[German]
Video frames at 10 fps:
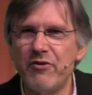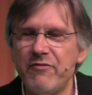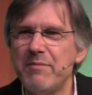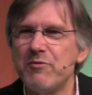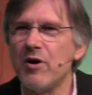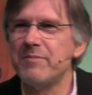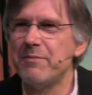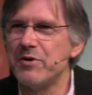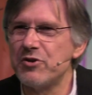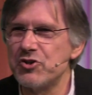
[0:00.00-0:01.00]
Ja, von wem
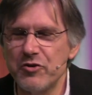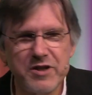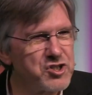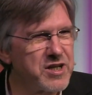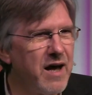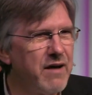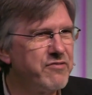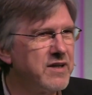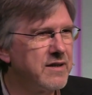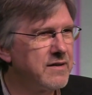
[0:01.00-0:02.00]
kommt denn bitte schön die
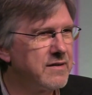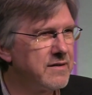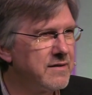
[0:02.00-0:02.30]
Strafe?